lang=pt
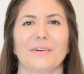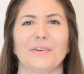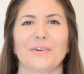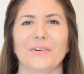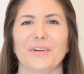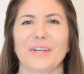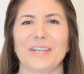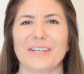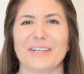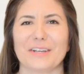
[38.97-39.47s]

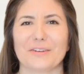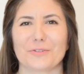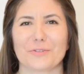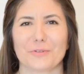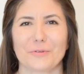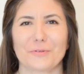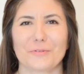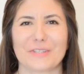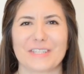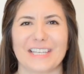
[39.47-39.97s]
Oi, eu
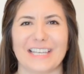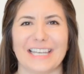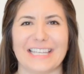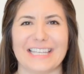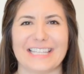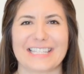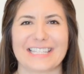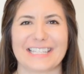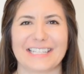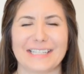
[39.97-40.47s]
sou
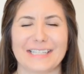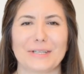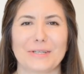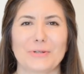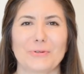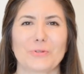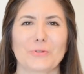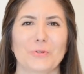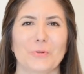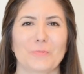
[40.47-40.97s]
Lucilene
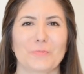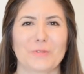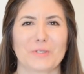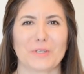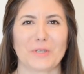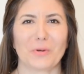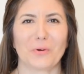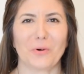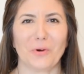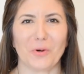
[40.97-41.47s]
Sander, eu sou
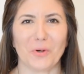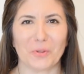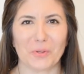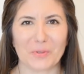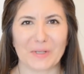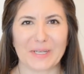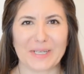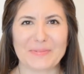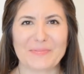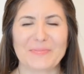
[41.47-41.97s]

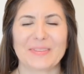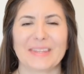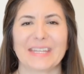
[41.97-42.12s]
psicóloga